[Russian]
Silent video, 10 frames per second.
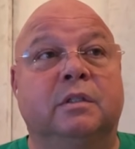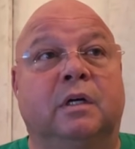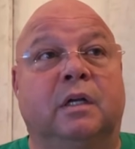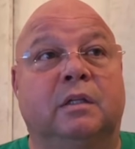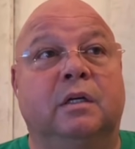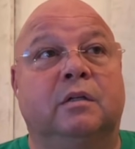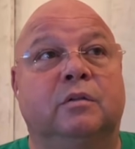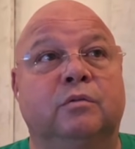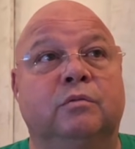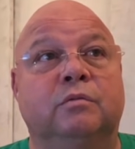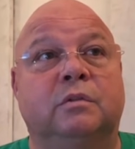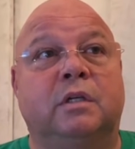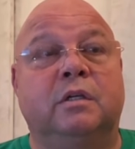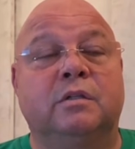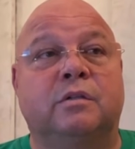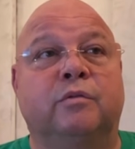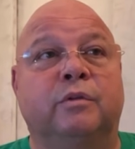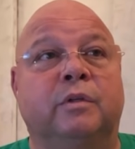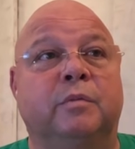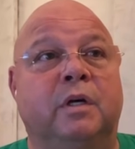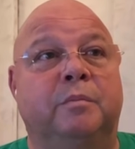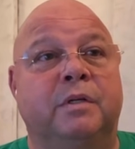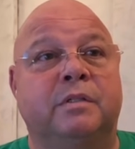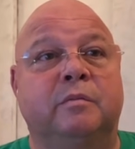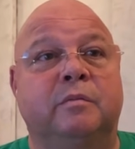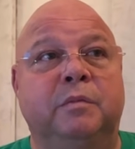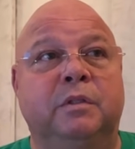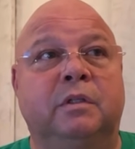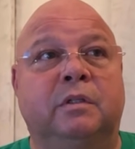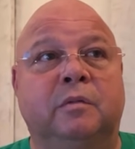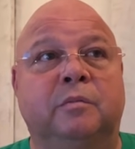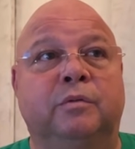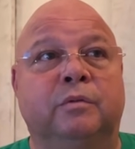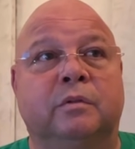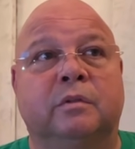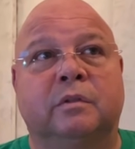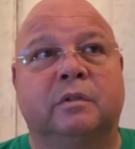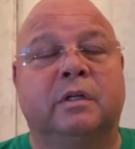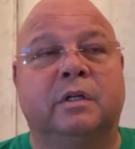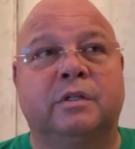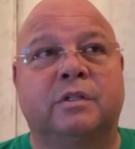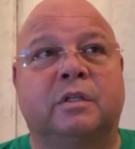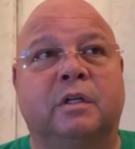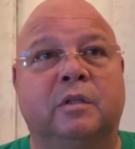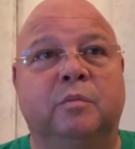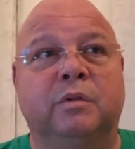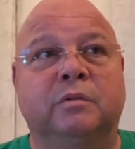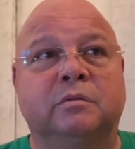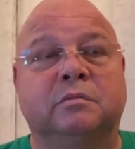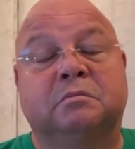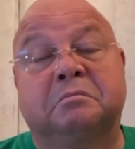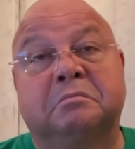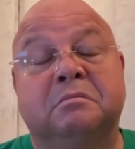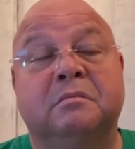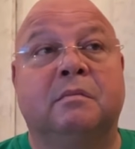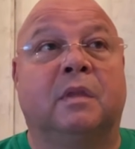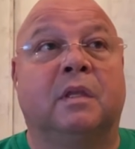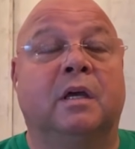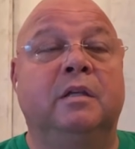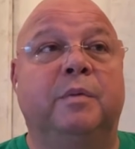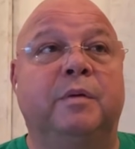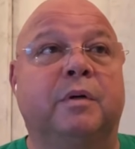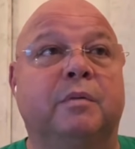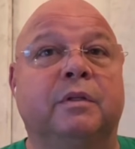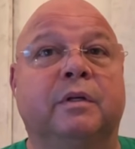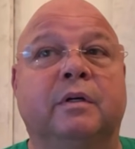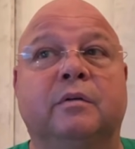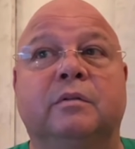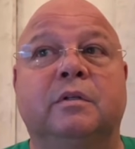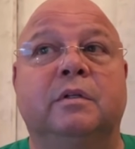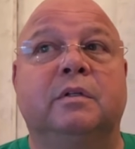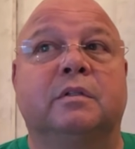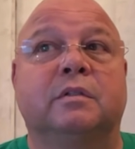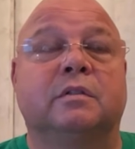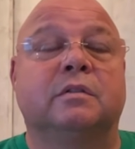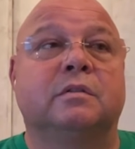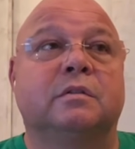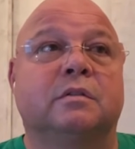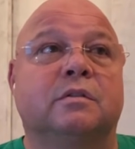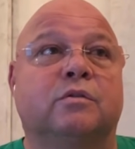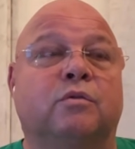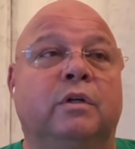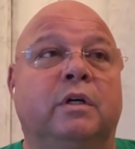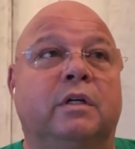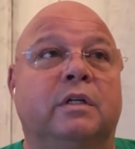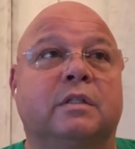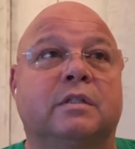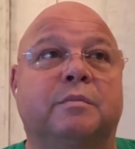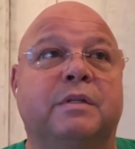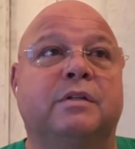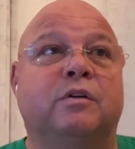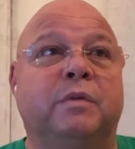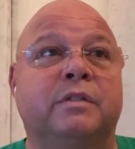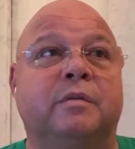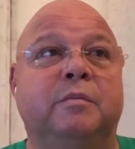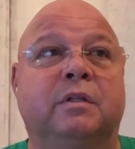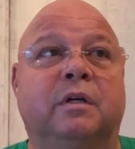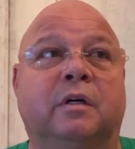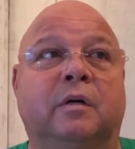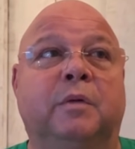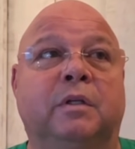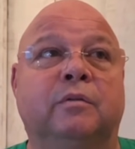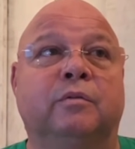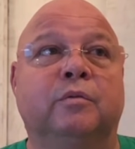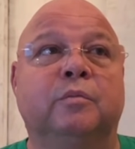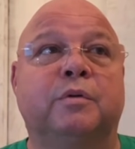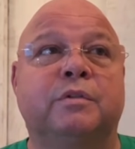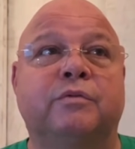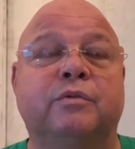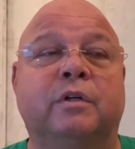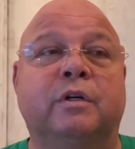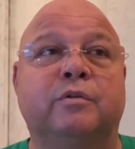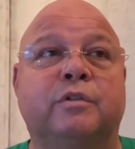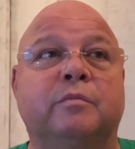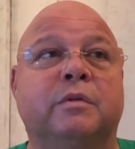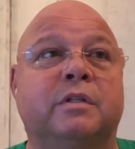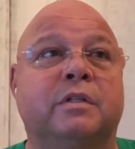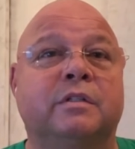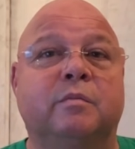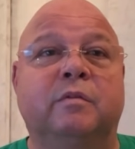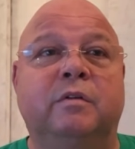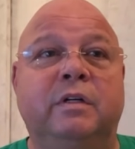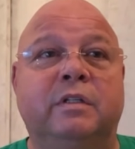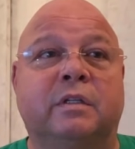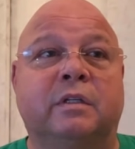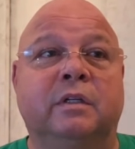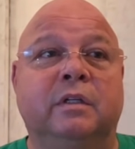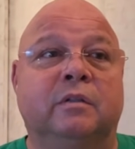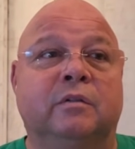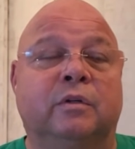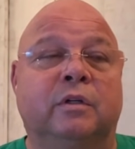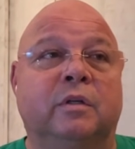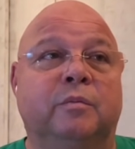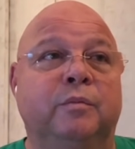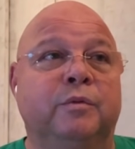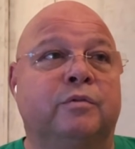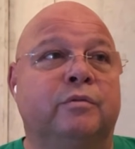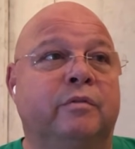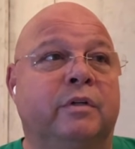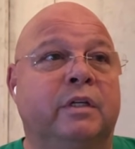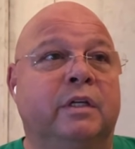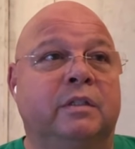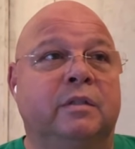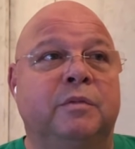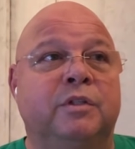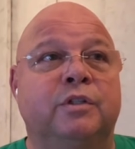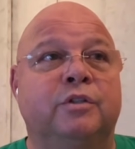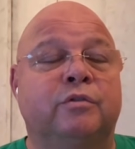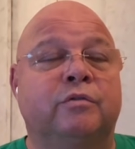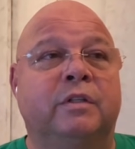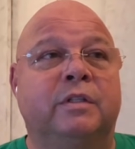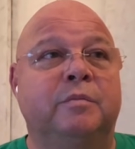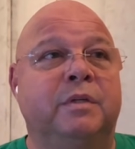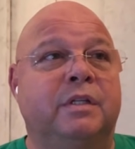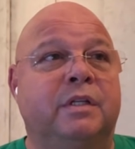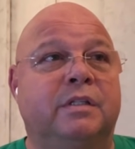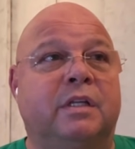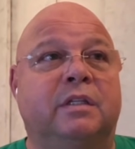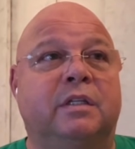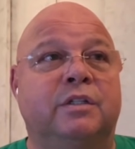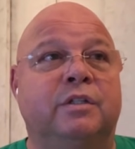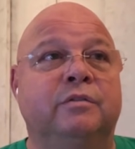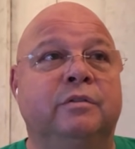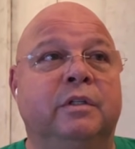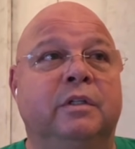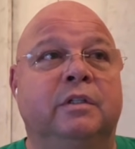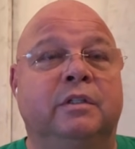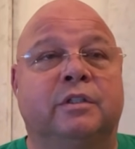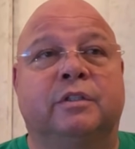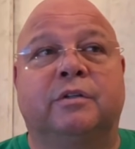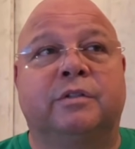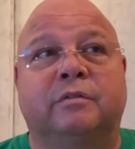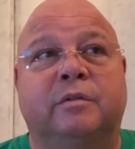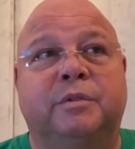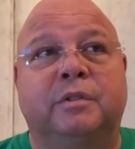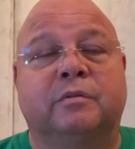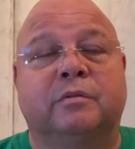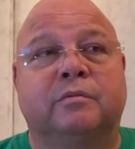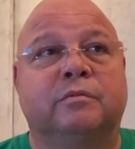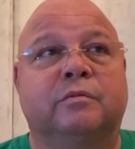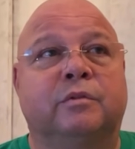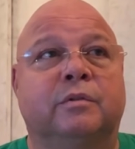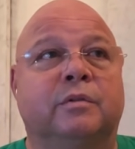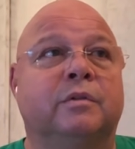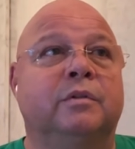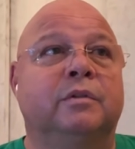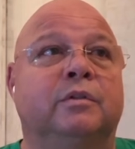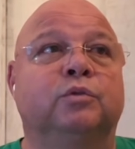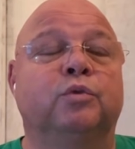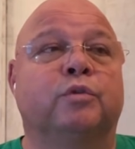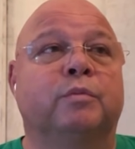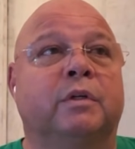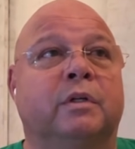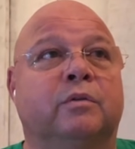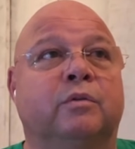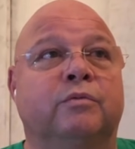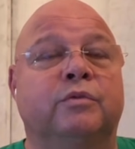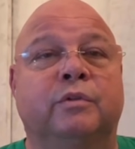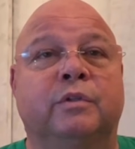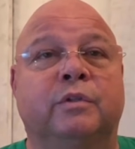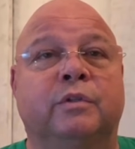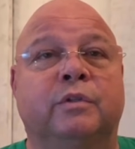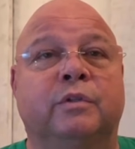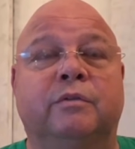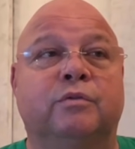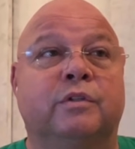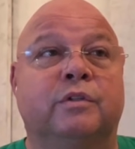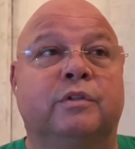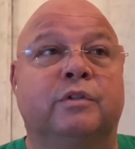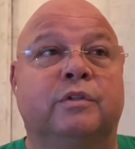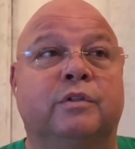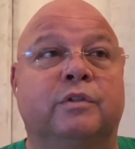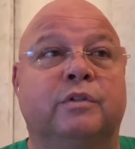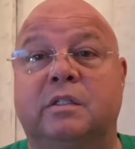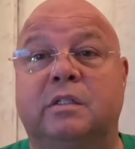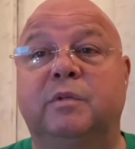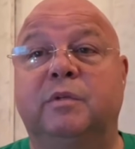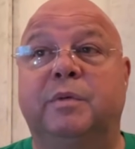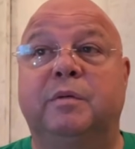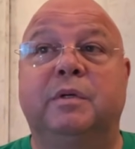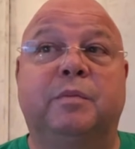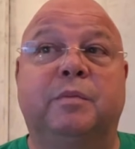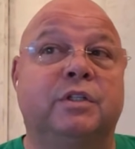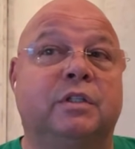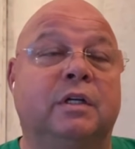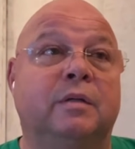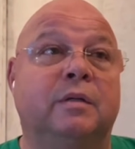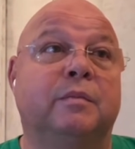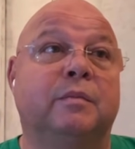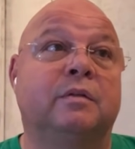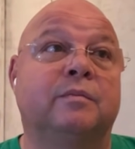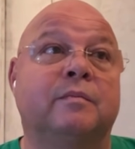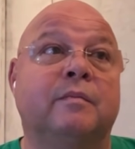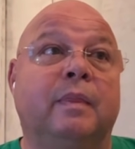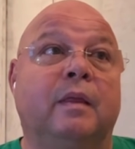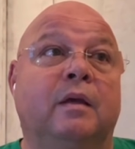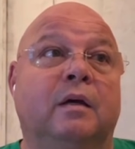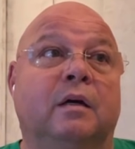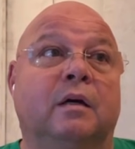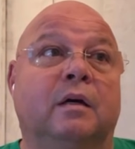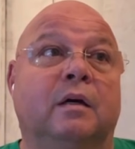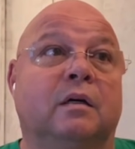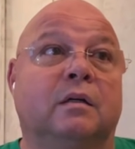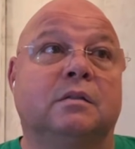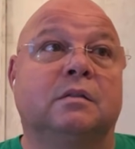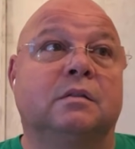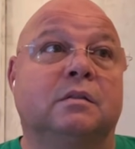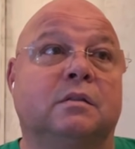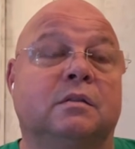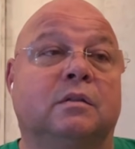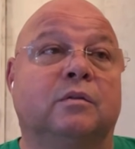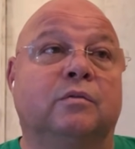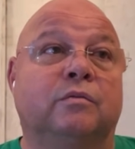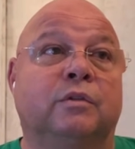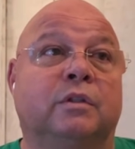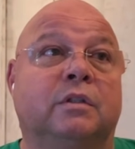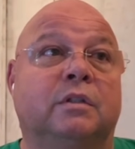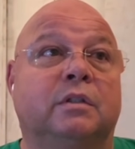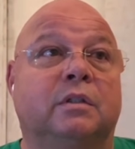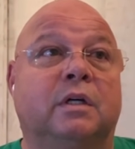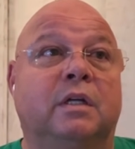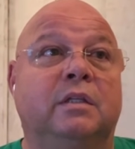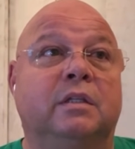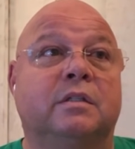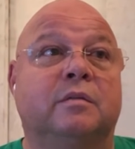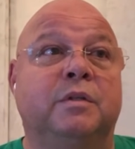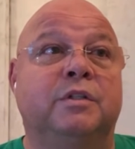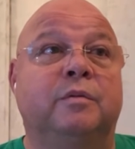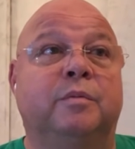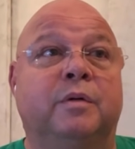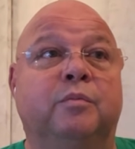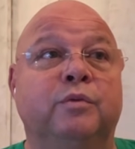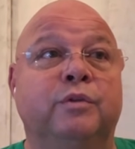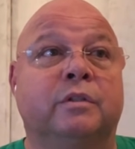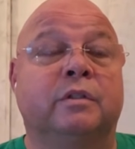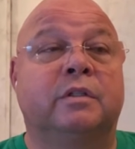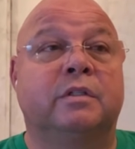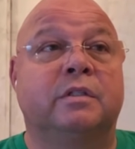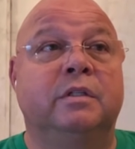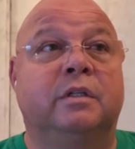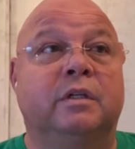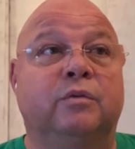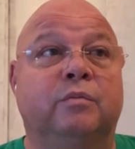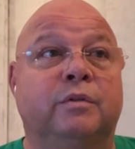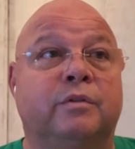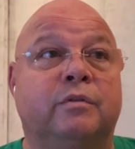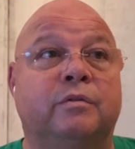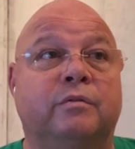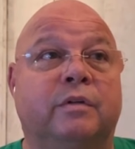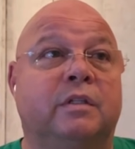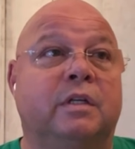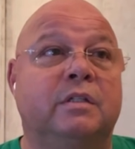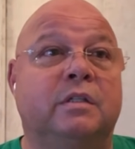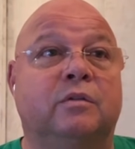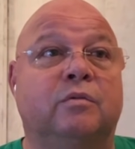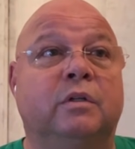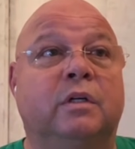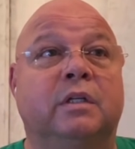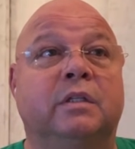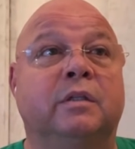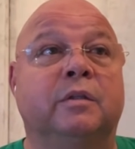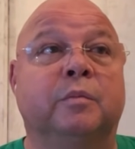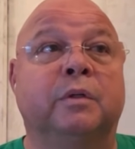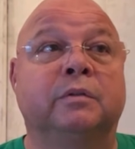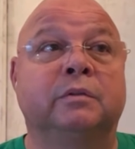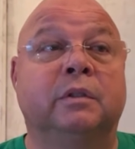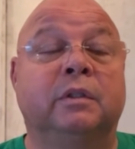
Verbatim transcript: А так, ну какие сегодня были опасные моменты, где бы он героически отбил? Я не припоминаю. А, сколько раз спасал Максименко команду, ну просто все хорошее быстро забывается. Но когда, помнишь, он невероятные мячи еще 2-3 месяца назад тащил и считался вообще ну, вот, лучшим игроком, все это все уже забыто. А если мы, например, посчитаем а, а, ну вот 11 мячей пропущенных, из них, я думаю, что в Ротарске только один был.